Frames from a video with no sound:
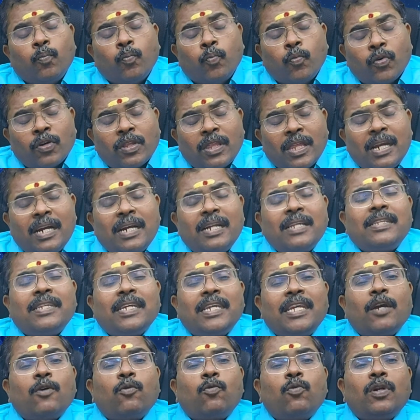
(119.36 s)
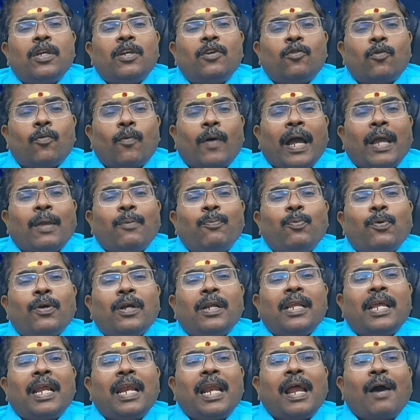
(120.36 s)
முதலீடு செய்யக்கூடிய ஒரு
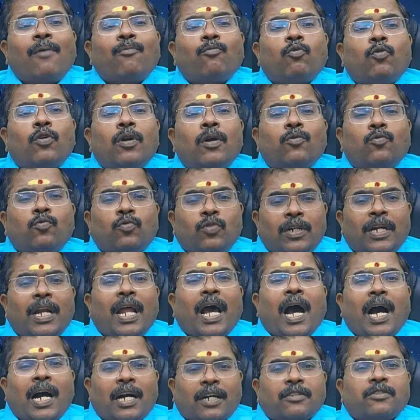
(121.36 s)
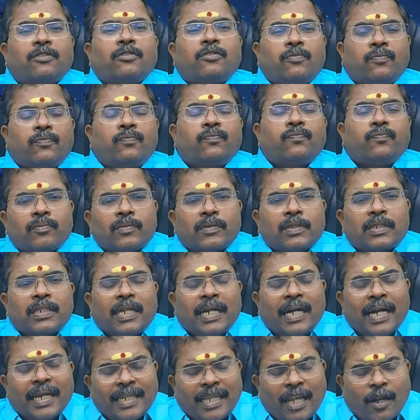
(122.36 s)
வாய்ப்புகள் எல்லாம் கூட உண்டாகும்
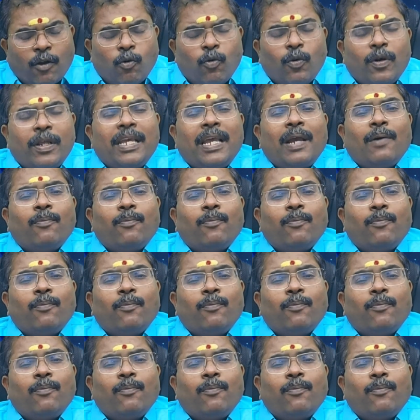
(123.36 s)
கிடைக்கக்கூடிய